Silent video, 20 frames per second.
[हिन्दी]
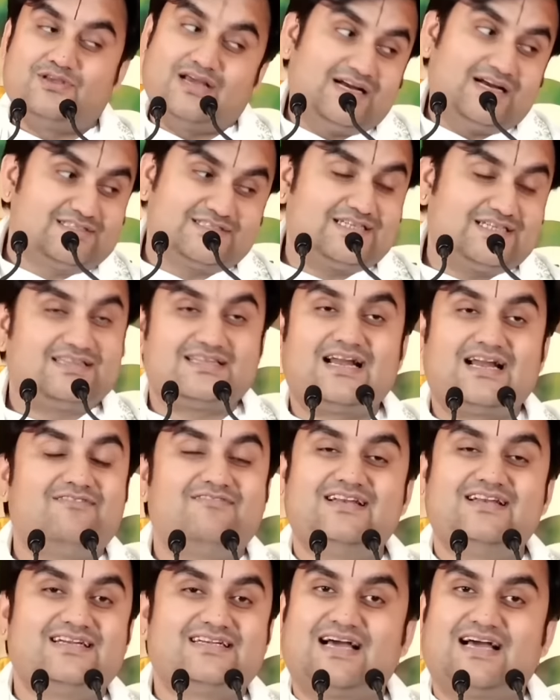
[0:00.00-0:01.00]
यहाँ
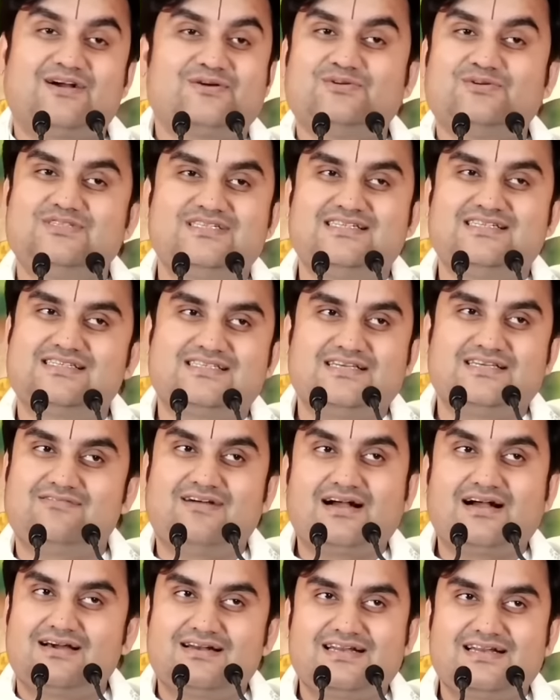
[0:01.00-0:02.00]
चंद्रावली ठाकुर जी की
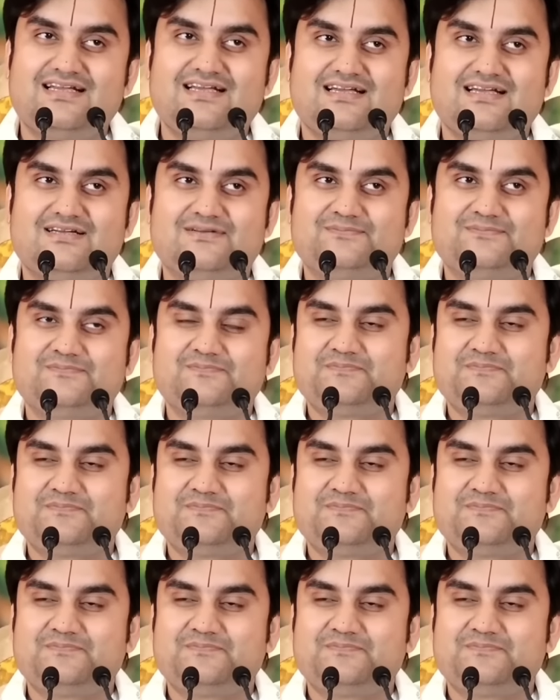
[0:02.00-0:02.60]
सेवा कर रही है